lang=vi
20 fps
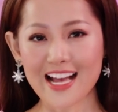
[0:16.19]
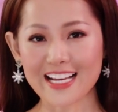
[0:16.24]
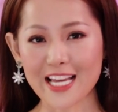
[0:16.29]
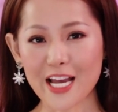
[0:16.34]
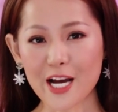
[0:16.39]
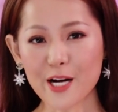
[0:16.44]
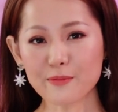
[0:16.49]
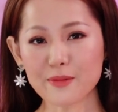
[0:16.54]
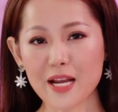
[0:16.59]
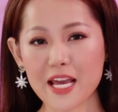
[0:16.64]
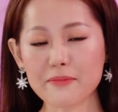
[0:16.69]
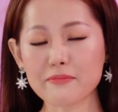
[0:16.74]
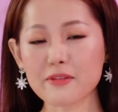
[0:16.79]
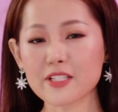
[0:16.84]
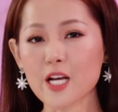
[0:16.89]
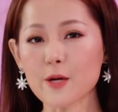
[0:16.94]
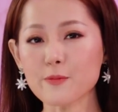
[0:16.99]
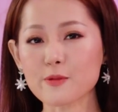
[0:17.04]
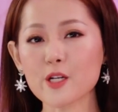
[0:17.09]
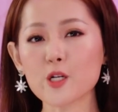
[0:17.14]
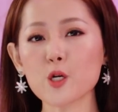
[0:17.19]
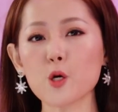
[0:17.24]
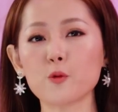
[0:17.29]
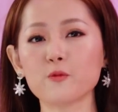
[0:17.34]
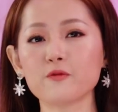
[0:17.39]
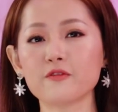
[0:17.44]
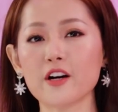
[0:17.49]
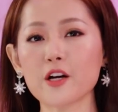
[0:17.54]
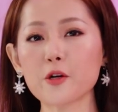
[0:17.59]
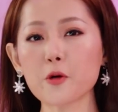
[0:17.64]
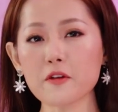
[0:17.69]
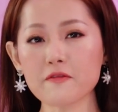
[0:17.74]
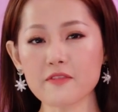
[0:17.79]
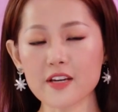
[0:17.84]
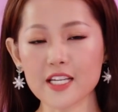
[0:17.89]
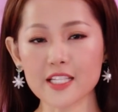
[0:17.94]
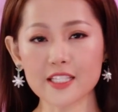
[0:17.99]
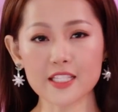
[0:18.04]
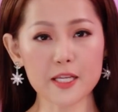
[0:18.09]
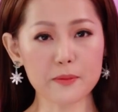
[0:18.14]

Ngày hôm nay Minh Ngọc sẽ cùng với quý vị